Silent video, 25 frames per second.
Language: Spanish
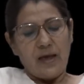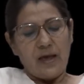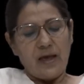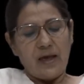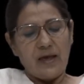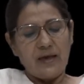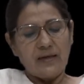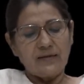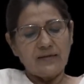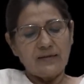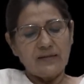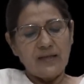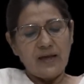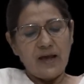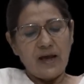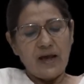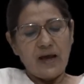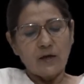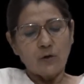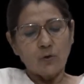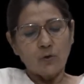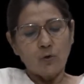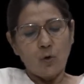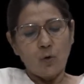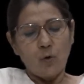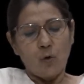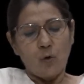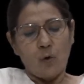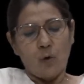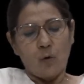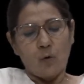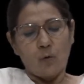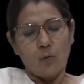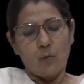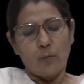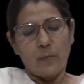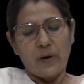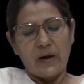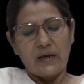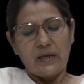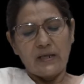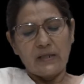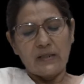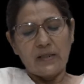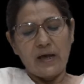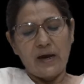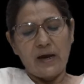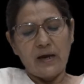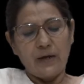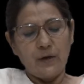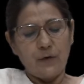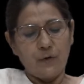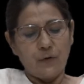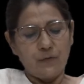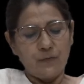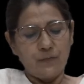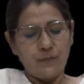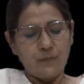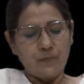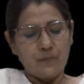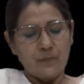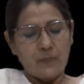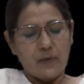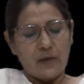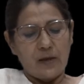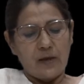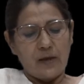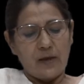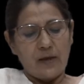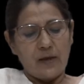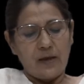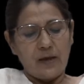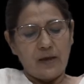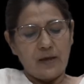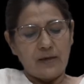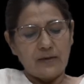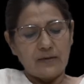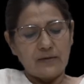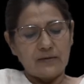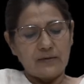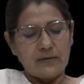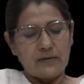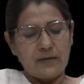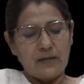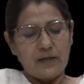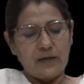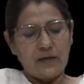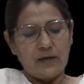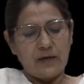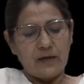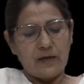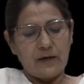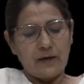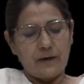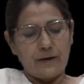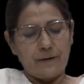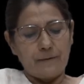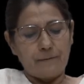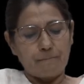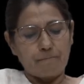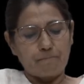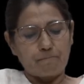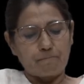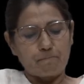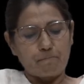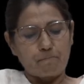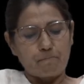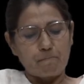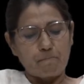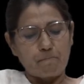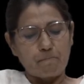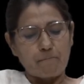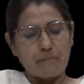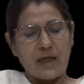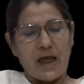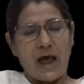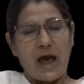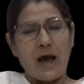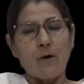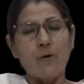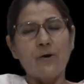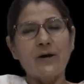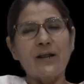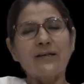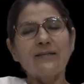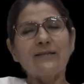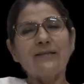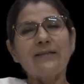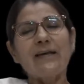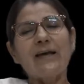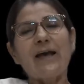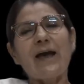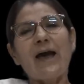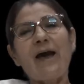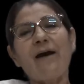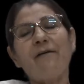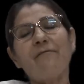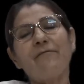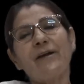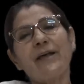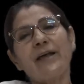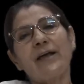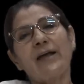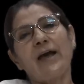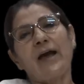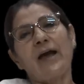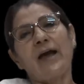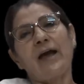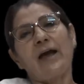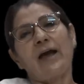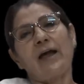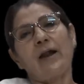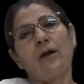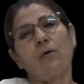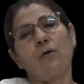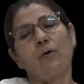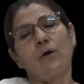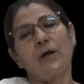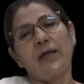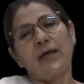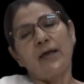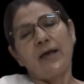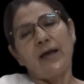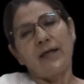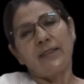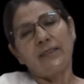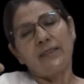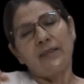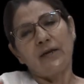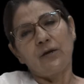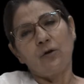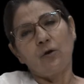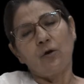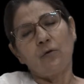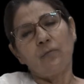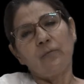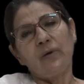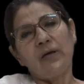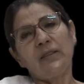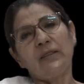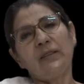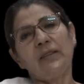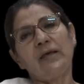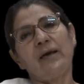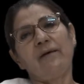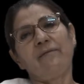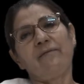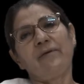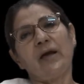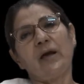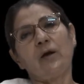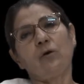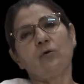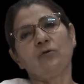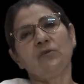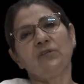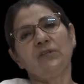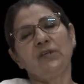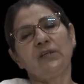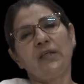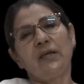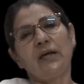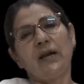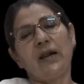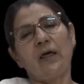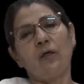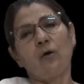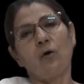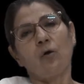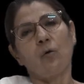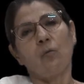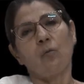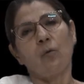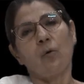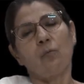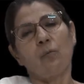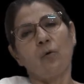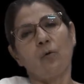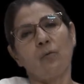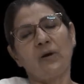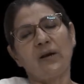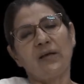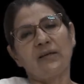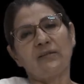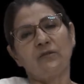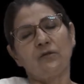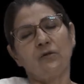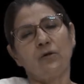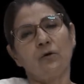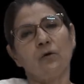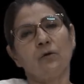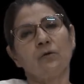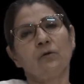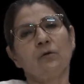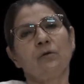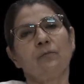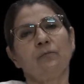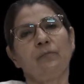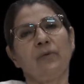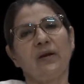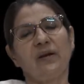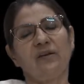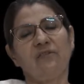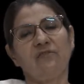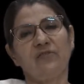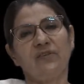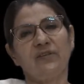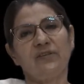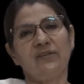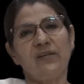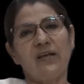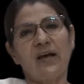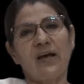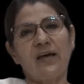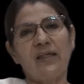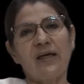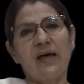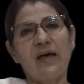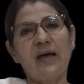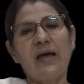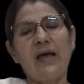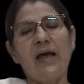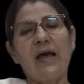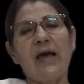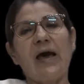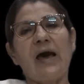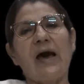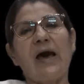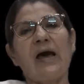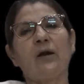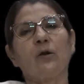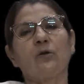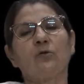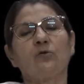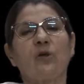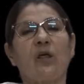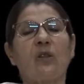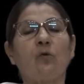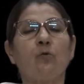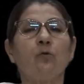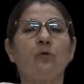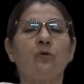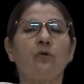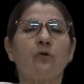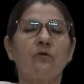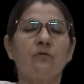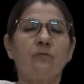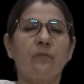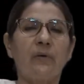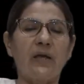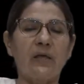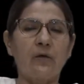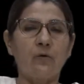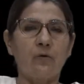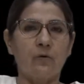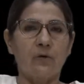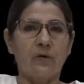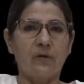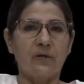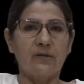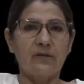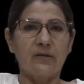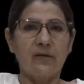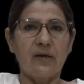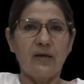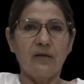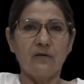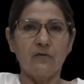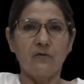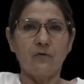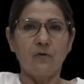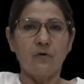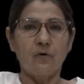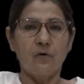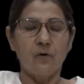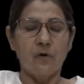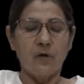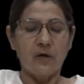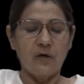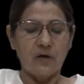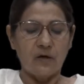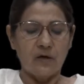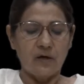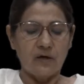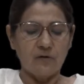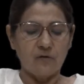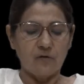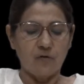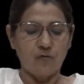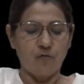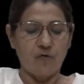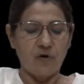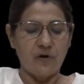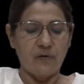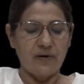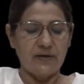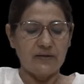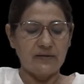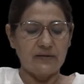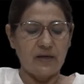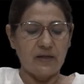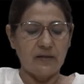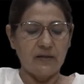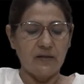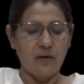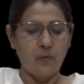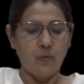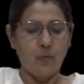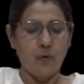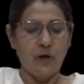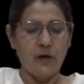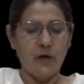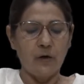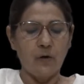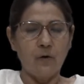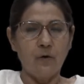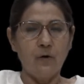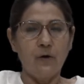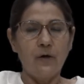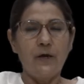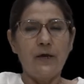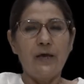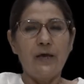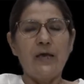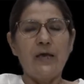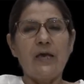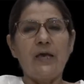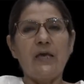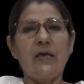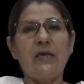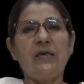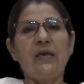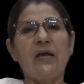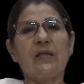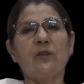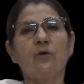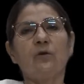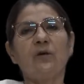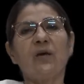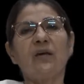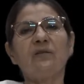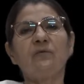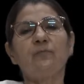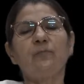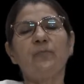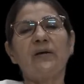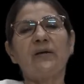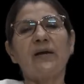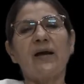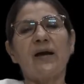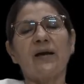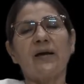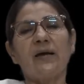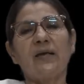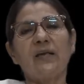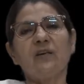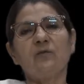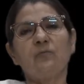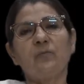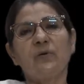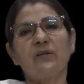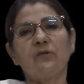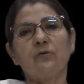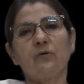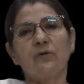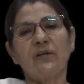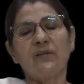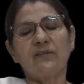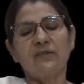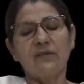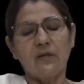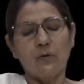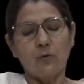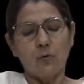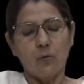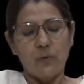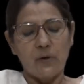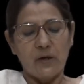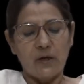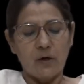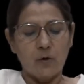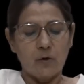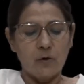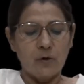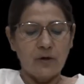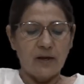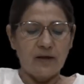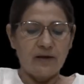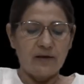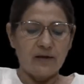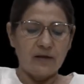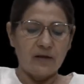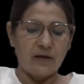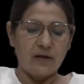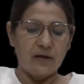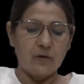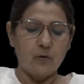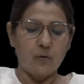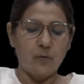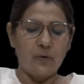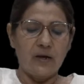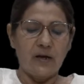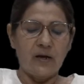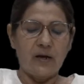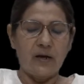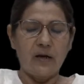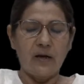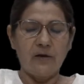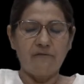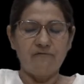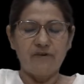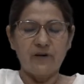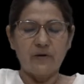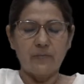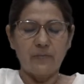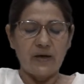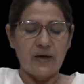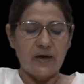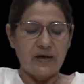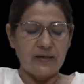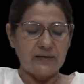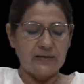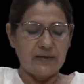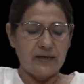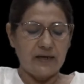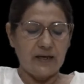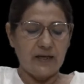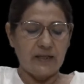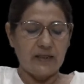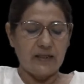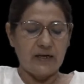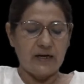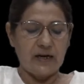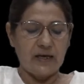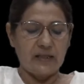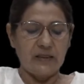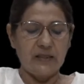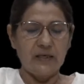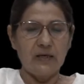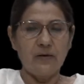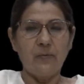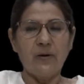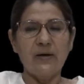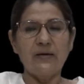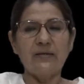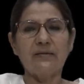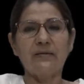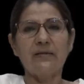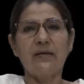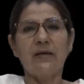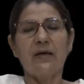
Este acto humanitario este, ahora se abre a lo que anteriormente habían considerado como población beneficiada a los adultos mayores. Esto, eh, fue bastante bueno y a todas aquellas personas que tuvieron, eh, eh, que tuvieran enfermedades degenerativas